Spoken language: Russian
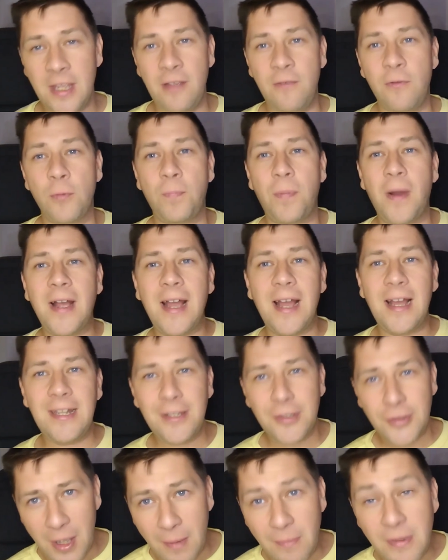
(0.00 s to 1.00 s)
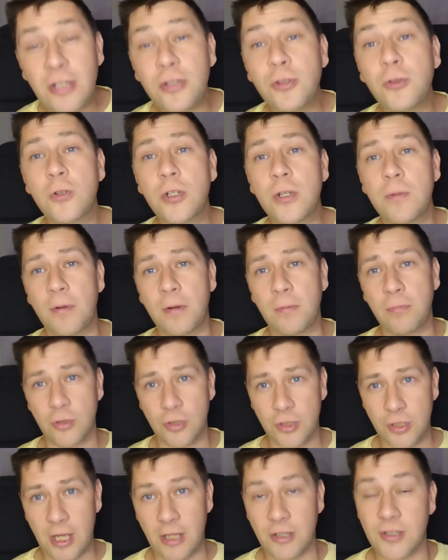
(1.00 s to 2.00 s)
И вот пока они там, они тоже
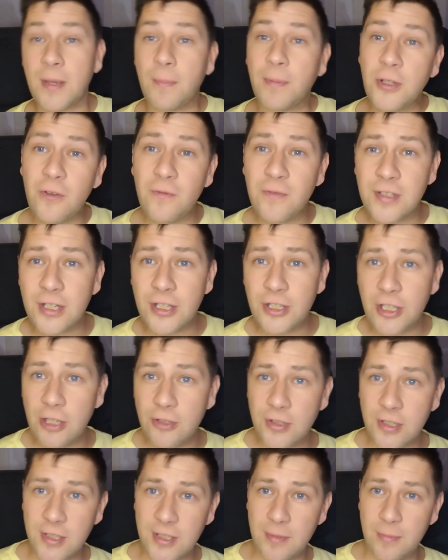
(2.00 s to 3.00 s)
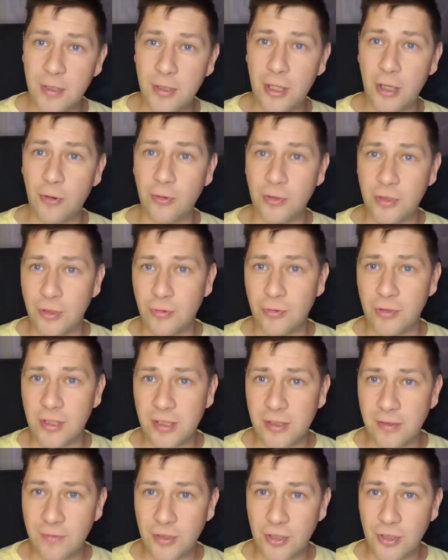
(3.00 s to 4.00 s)
пробуждаются. А потом возвращаются к себе на родину,
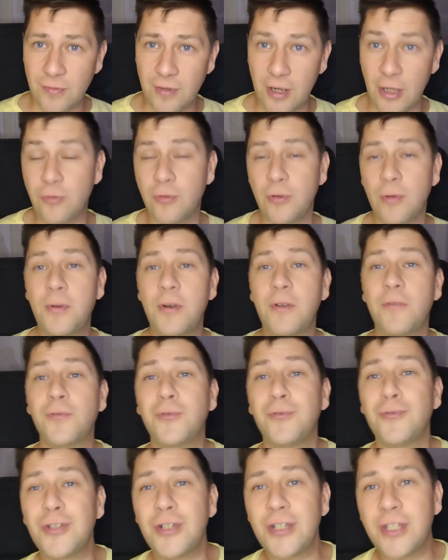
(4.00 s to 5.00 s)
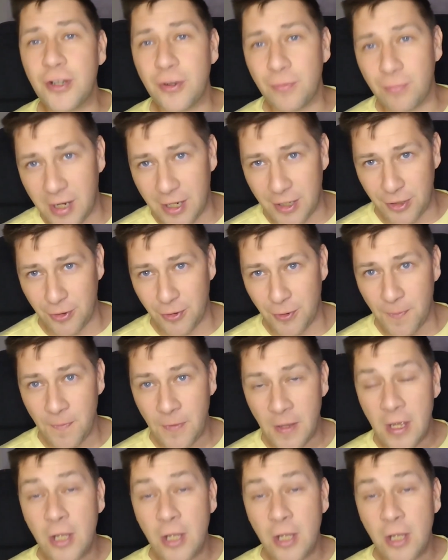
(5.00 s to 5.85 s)
если выживают. Ну, например, в ту же Германию.